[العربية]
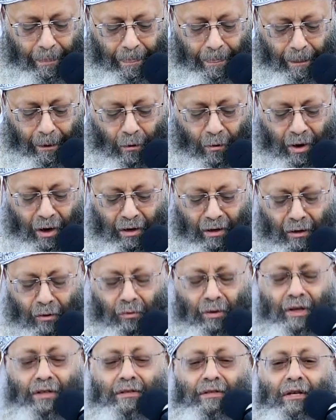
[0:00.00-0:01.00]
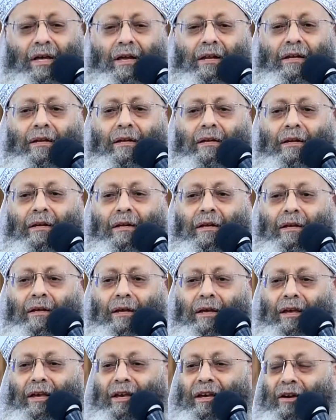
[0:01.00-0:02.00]
وهنا ونسأل
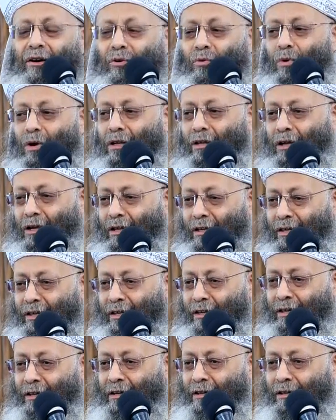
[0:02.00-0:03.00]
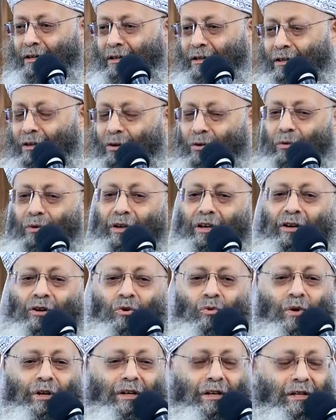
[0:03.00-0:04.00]
إيه هو القليل وإيه
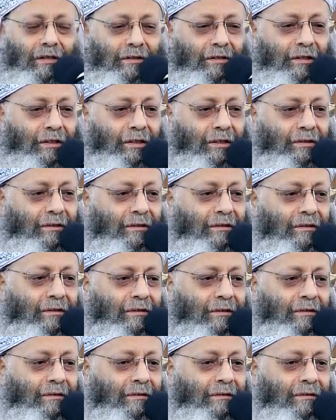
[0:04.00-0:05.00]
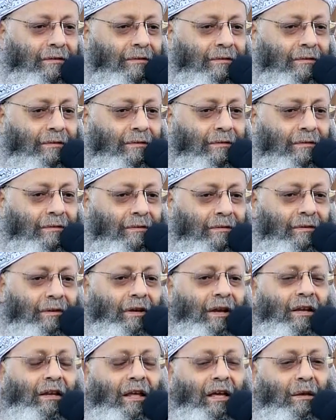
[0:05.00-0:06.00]
هو الكثير
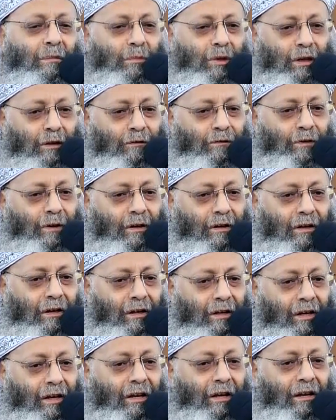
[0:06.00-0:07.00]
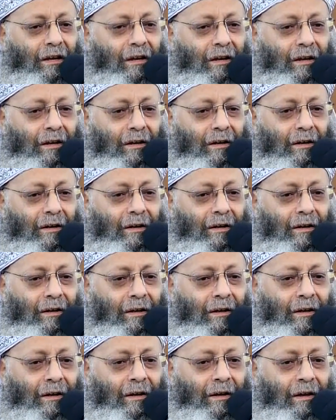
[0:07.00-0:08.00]
الأمين في القليل
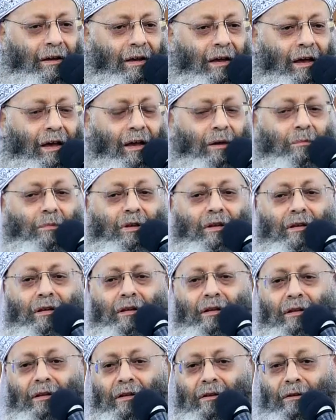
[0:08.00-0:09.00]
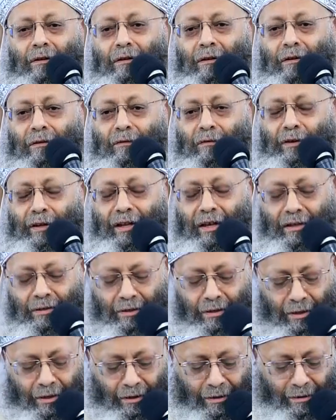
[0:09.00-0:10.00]
أمين في
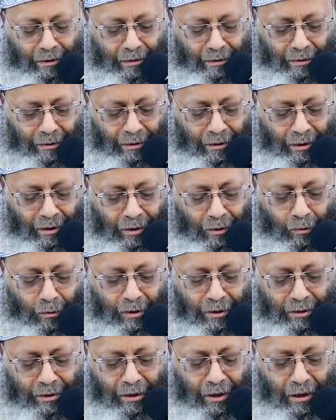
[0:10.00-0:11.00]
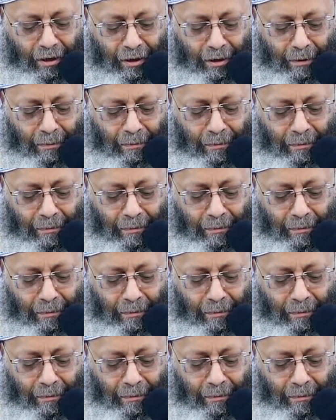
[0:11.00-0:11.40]
الكثير والظالم